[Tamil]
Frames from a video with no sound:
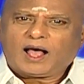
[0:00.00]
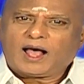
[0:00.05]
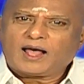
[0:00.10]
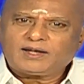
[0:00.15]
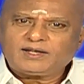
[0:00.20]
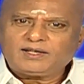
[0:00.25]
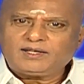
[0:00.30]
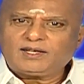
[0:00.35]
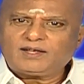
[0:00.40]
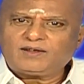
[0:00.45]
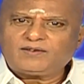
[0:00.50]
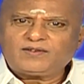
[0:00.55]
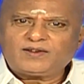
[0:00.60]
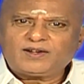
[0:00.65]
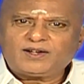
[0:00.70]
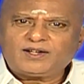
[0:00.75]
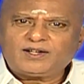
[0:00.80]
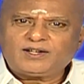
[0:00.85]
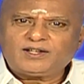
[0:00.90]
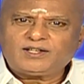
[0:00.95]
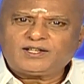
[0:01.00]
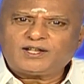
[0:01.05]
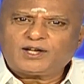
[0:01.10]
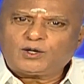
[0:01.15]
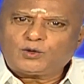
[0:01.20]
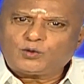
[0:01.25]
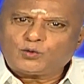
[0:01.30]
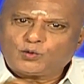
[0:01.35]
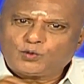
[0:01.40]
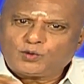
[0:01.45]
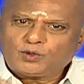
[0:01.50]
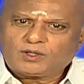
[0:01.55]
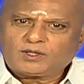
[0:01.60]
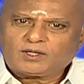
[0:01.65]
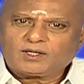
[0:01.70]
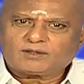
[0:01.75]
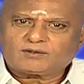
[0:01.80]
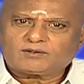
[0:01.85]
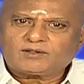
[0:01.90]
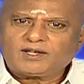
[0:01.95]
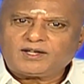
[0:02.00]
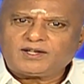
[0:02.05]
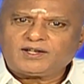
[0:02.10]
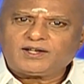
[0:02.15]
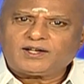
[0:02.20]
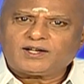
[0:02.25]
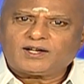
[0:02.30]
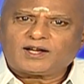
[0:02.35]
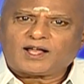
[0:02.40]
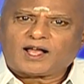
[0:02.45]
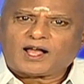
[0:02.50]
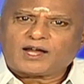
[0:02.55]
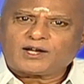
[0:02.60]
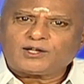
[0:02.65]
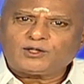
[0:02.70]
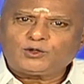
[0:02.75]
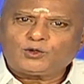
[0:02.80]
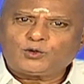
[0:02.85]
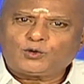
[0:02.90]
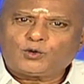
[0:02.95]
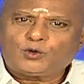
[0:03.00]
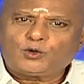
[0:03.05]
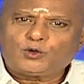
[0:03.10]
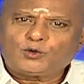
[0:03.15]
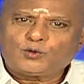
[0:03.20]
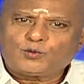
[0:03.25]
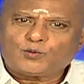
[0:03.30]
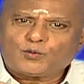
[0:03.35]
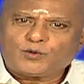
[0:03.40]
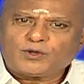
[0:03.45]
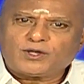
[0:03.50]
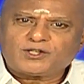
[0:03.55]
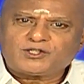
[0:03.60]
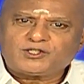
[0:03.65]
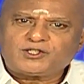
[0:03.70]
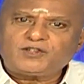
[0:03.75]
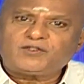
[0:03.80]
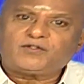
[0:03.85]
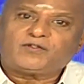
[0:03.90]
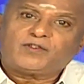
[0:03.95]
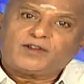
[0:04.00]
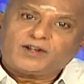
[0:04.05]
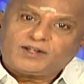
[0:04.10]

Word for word: அறிய வேண்டிய நுணுக்கத்தை நீங்கள் அறிந்து கொள்ளும் முயற்சி